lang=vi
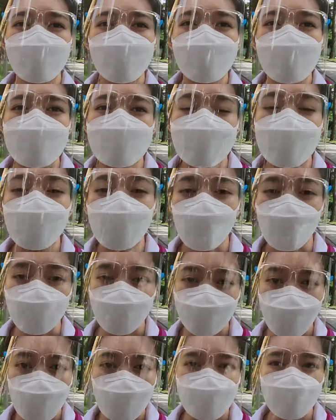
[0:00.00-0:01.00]
với lại sát
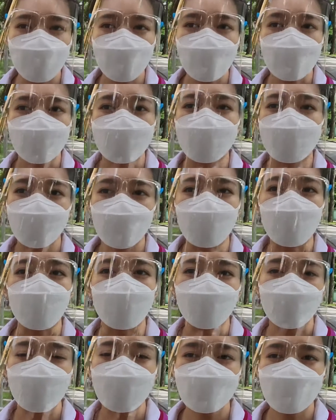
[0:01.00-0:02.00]
khuẩn tay với lại phân
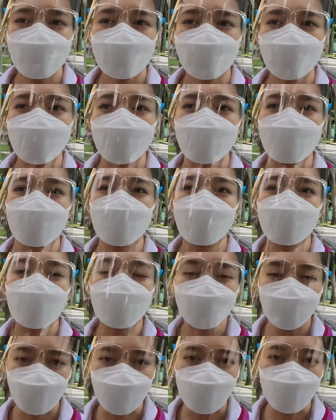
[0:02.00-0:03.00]
luồng cho thí sinh thì nó hơi
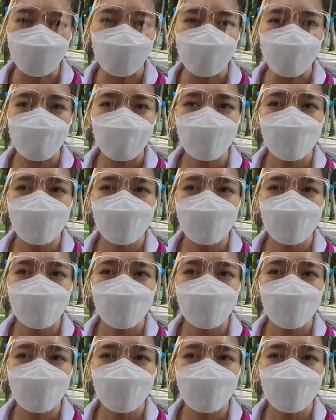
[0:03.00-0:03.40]
bất tiện